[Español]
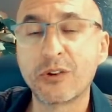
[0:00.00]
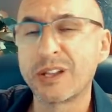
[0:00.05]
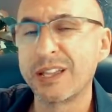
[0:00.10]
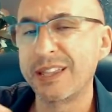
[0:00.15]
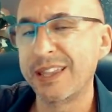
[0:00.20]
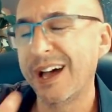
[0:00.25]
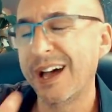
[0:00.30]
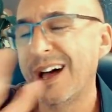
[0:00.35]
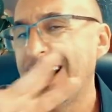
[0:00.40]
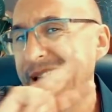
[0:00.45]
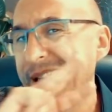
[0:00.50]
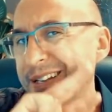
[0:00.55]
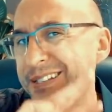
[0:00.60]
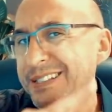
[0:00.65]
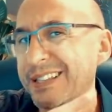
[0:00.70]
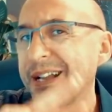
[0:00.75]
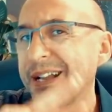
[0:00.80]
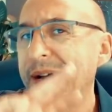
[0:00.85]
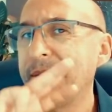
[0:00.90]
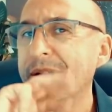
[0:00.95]
que ya
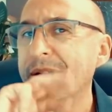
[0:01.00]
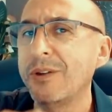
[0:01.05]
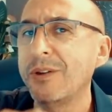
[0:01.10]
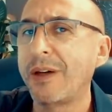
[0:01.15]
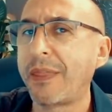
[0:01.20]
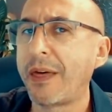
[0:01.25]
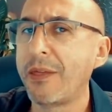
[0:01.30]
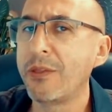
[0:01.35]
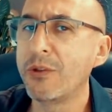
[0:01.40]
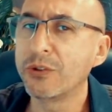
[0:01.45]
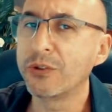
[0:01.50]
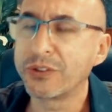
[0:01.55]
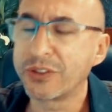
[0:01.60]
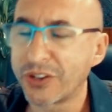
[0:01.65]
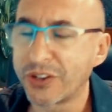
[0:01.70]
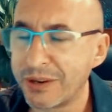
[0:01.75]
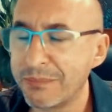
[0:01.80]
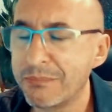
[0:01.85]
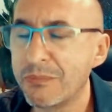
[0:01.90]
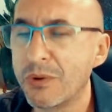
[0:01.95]
este caballo ha dado
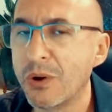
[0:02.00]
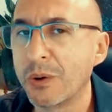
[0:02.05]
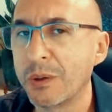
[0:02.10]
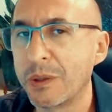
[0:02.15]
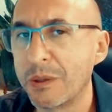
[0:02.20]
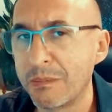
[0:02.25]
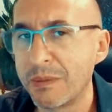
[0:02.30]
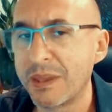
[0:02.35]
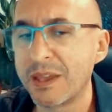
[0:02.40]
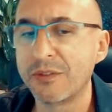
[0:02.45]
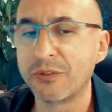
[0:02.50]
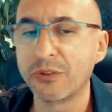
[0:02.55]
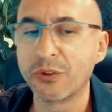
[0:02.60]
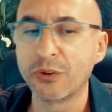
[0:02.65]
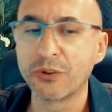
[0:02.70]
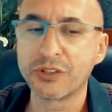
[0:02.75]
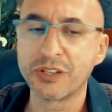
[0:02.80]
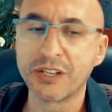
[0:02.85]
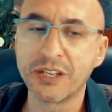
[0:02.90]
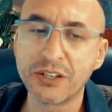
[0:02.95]
tres
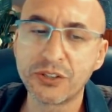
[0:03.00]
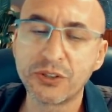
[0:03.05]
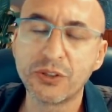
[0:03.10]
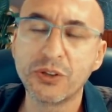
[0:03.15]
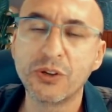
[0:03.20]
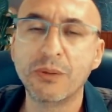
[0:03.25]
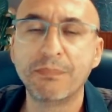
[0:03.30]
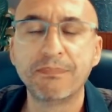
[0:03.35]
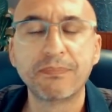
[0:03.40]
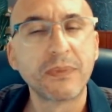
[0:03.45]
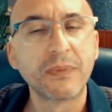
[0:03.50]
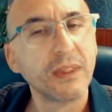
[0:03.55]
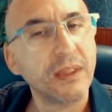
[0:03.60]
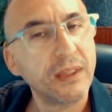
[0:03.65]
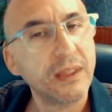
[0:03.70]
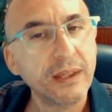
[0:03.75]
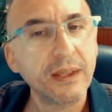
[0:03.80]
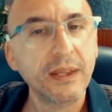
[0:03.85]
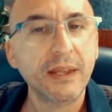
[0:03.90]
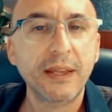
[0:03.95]
movimientos, y esto
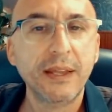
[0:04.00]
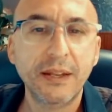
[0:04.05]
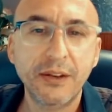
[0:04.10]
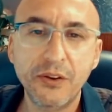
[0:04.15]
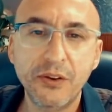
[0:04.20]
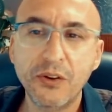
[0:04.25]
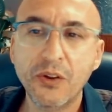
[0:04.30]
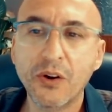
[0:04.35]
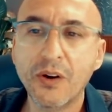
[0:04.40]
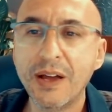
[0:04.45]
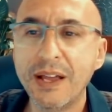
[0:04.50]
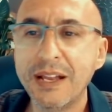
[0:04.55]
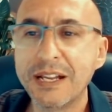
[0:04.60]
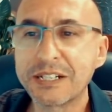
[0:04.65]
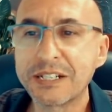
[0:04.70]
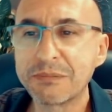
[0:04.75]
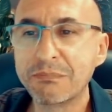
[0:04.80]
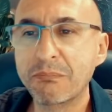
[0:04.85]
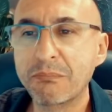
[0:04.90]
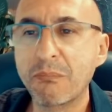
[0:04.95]
no
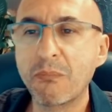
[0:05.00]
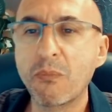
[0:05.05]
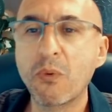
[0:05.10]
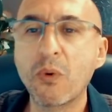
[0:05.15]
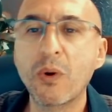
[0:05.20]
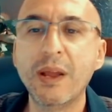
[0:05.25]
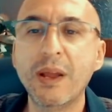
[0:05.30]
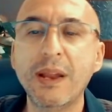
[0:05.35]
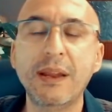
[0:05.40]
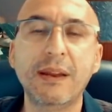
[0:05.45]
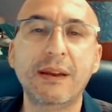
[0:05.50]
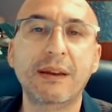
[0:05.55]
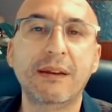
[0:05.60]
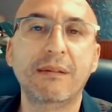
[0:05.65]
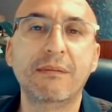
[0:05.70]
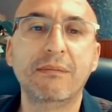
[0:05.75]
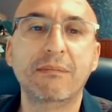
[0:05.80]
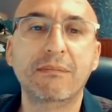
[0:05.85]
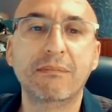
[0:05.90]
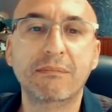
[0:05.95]
es
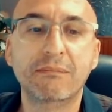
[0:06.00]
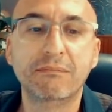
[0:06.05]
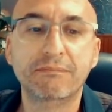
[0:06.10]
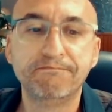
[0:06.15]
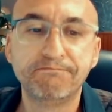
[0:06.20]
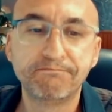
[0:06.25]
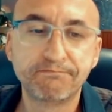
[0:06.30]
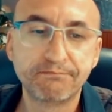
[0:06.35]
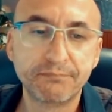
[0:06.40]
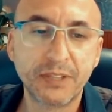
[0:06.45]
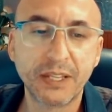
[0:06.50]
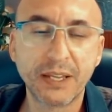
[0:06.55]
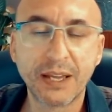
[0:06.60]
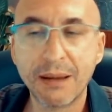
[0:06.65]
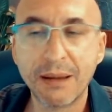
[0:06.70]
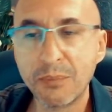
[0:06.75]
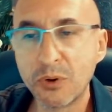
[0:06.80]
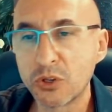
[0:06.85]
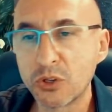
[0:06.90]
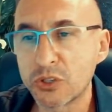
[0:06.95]
buen,
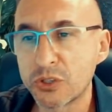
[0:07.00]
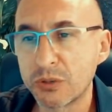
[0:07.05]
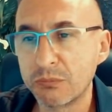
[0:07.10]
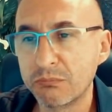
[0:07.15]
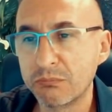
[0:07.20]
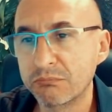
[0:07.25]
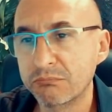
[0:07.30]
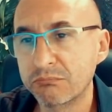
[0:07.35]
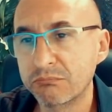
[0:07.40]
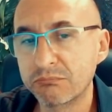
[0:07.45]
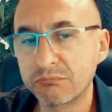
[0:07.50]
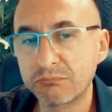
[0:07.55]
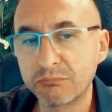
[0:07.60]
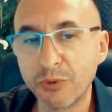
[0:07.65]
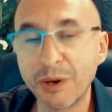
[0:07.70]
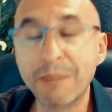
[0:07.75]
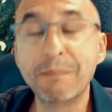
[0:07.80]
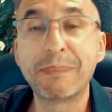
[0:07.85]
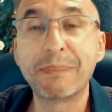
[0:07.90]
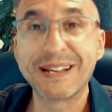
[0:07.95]
digamos,
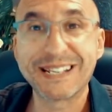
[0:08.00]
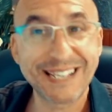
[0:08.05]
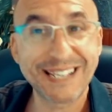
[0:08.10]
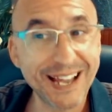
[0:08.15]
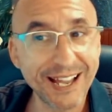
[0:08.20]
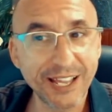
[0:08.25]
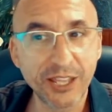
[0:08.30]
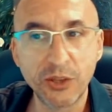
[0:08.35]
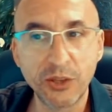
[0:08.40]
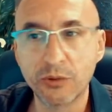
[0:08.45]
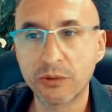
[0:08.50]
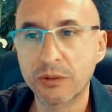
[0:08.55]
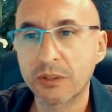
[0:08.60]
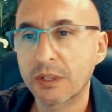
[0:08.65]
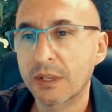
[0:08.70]
buen presagio.